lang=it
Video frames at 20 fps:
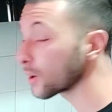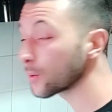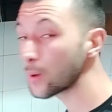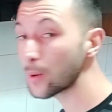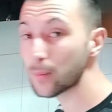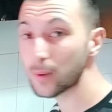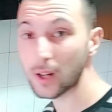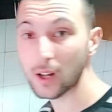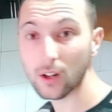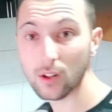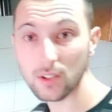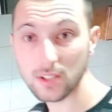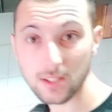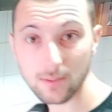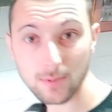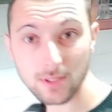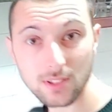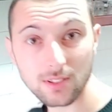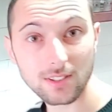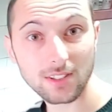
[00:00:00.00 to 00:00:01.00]
come prima cosa
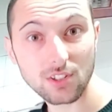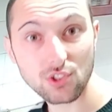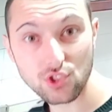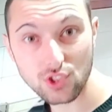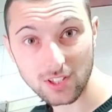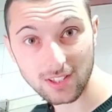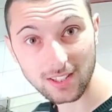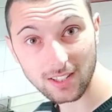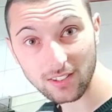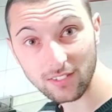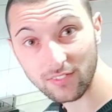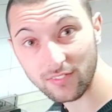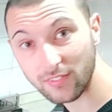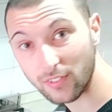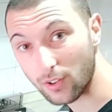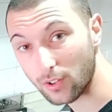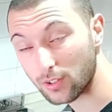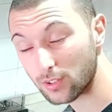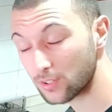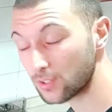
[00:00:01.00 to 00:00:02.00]
bisogna accendere il
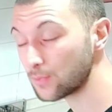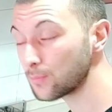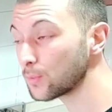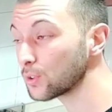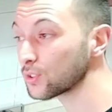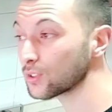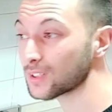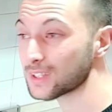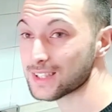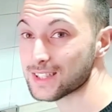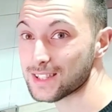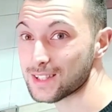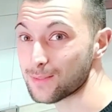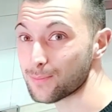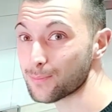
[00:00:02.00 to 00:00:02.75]
forno in modo che si